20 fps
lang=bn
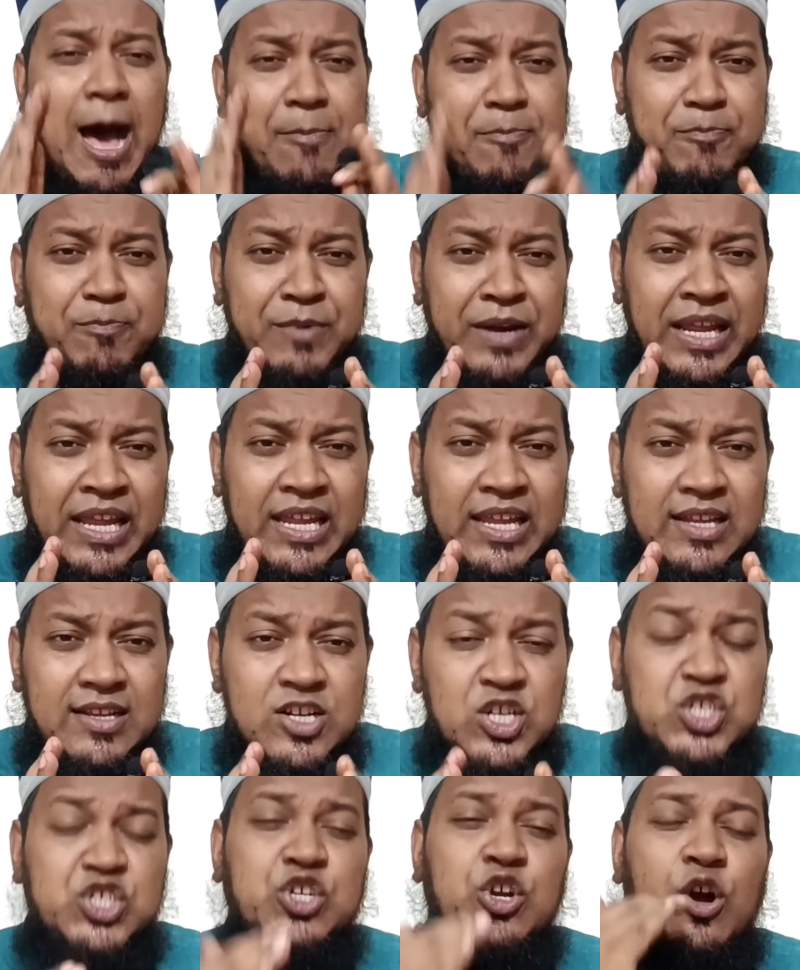আপনি
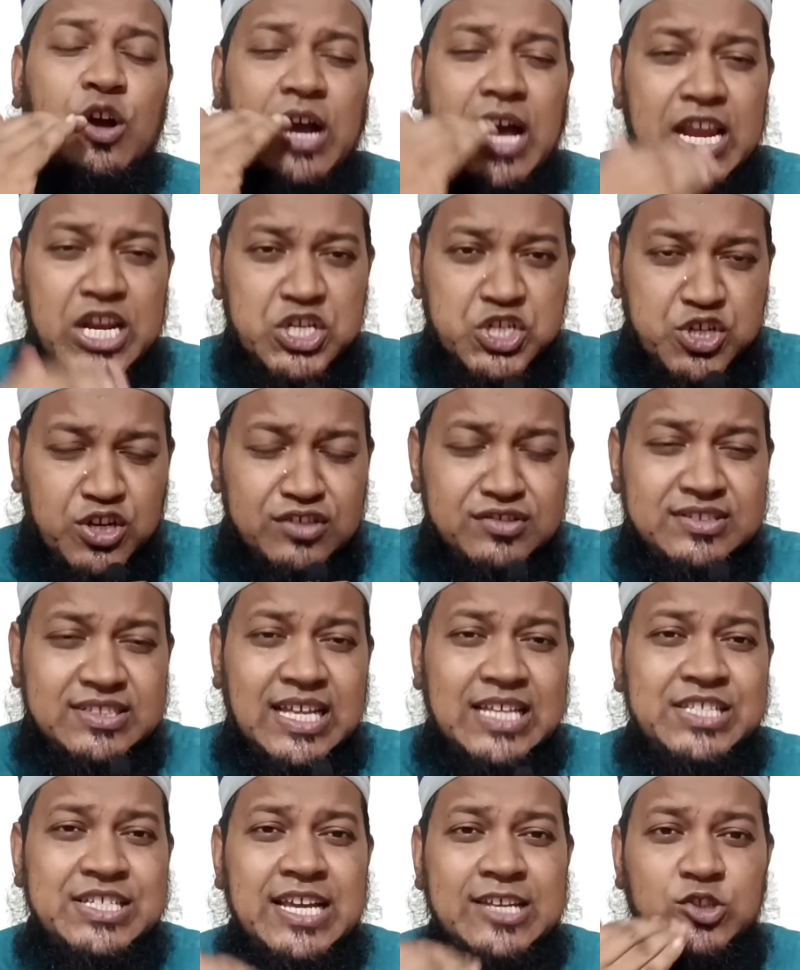সকাল
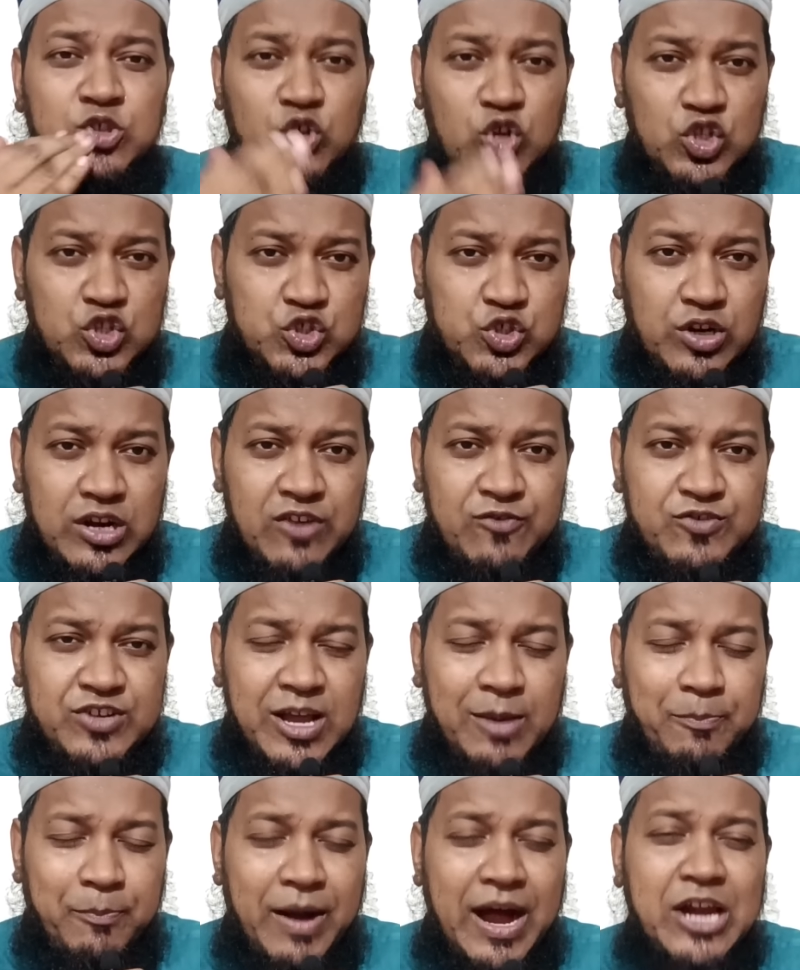সন্ধ্যা যে দুরুদ
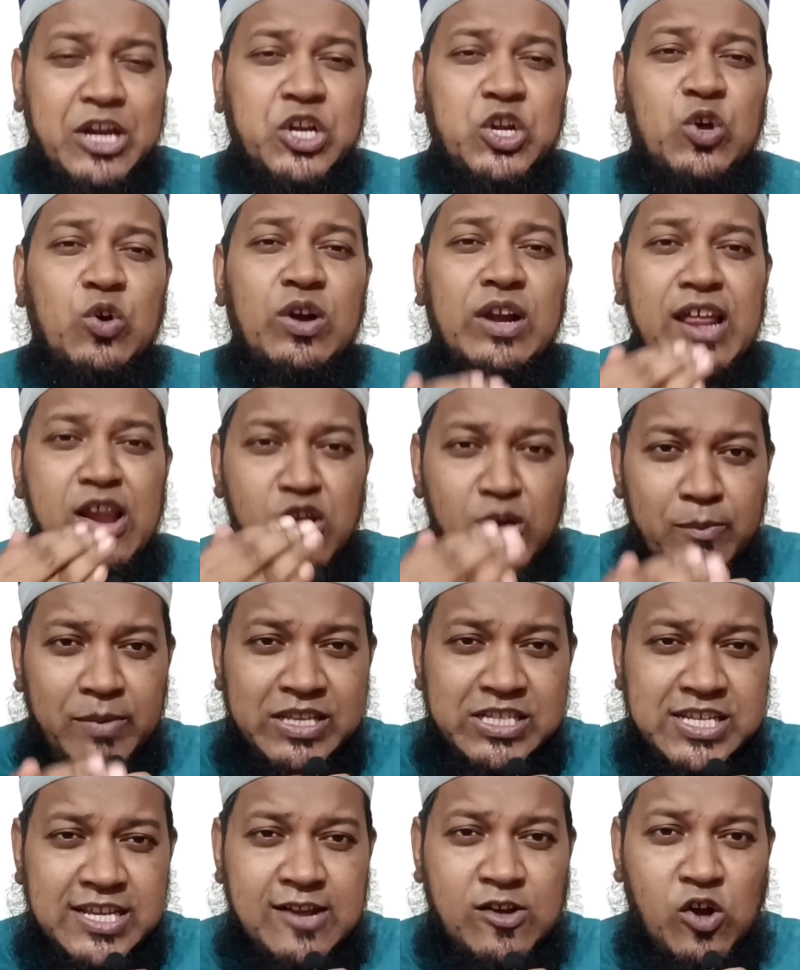শরীফটা পাঠ করলে
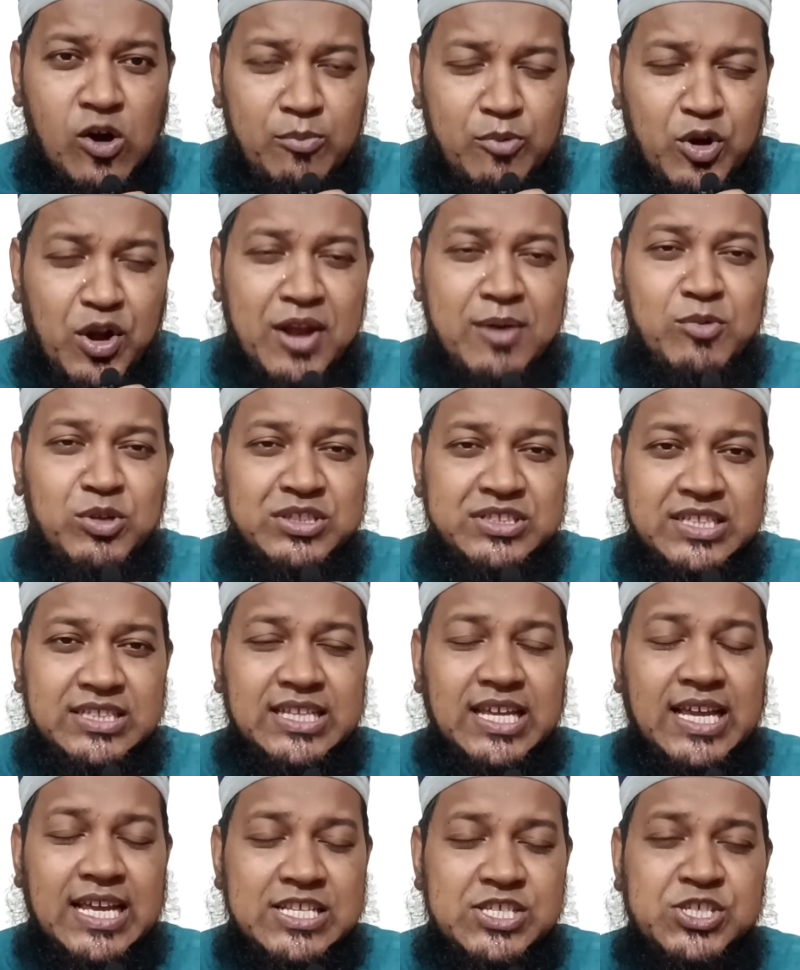নবীজিকে কবরের মধ্যে
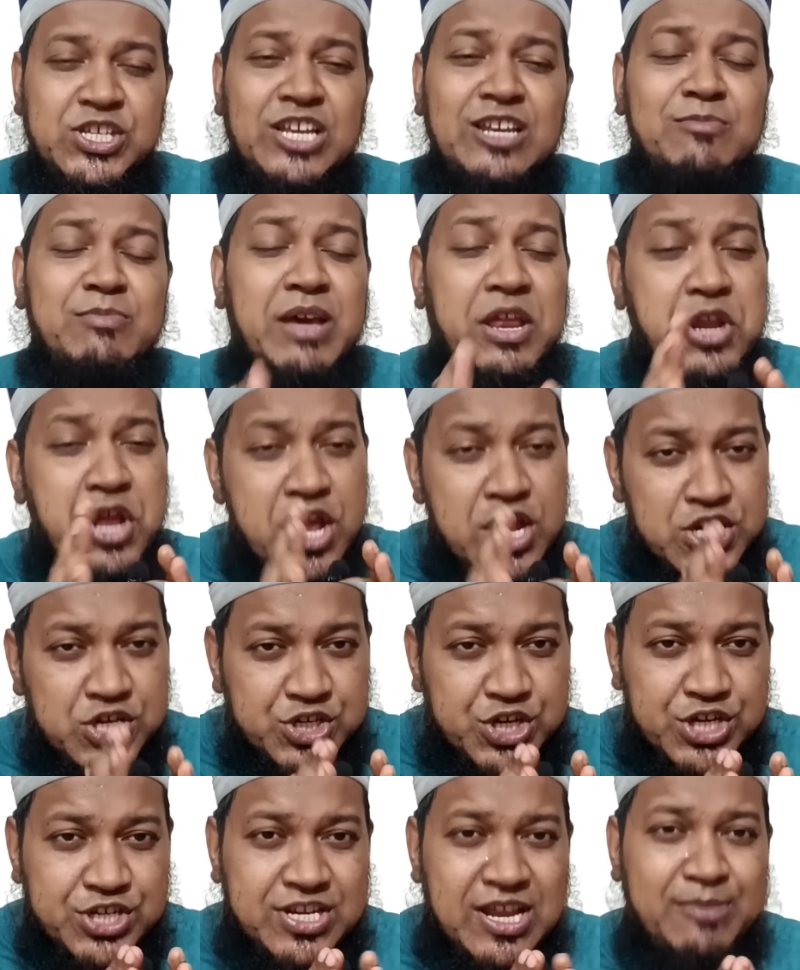দেখে চিনবেন
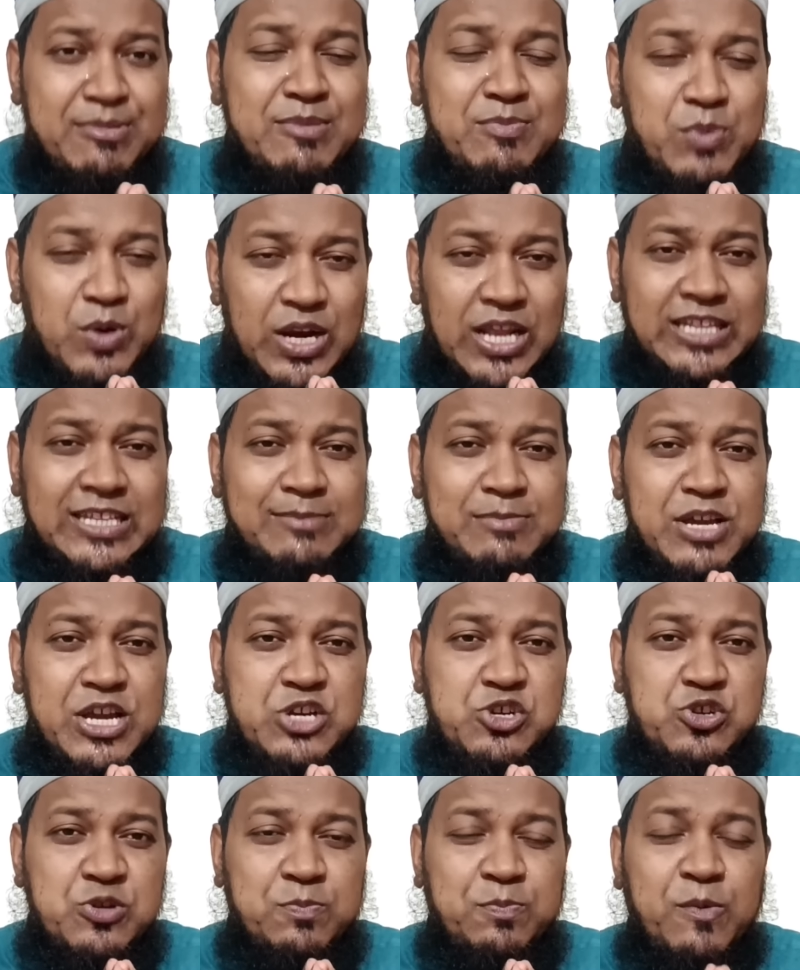সেটা আমি বলে দেবে
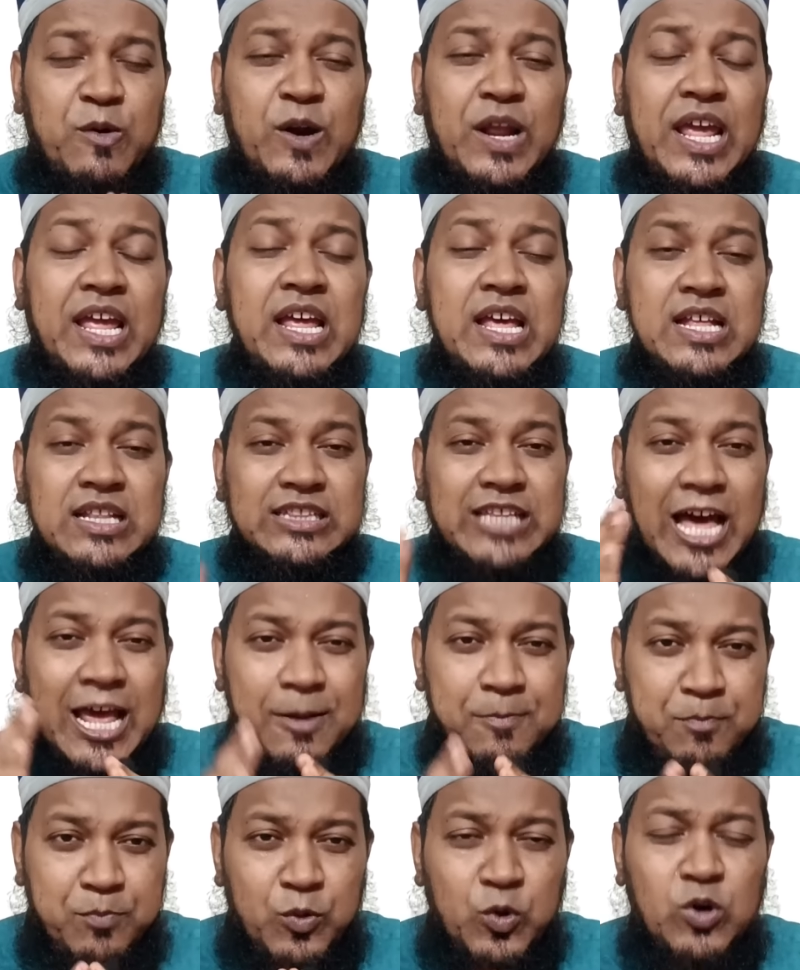একটু পরে
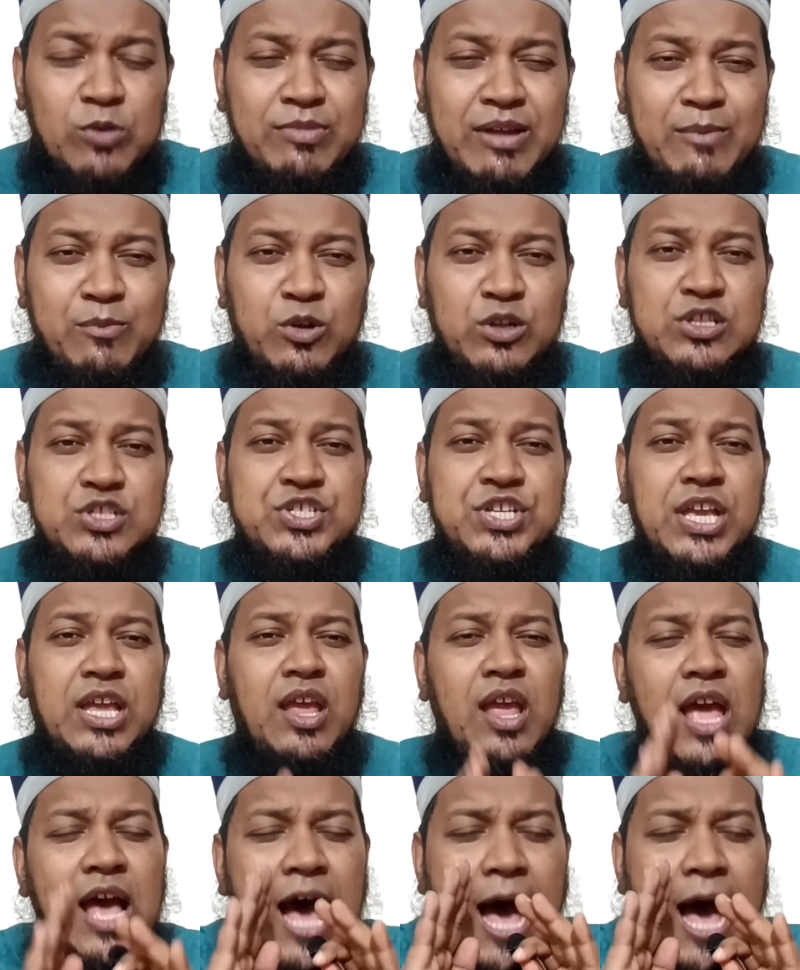তার পূর্বে বলছি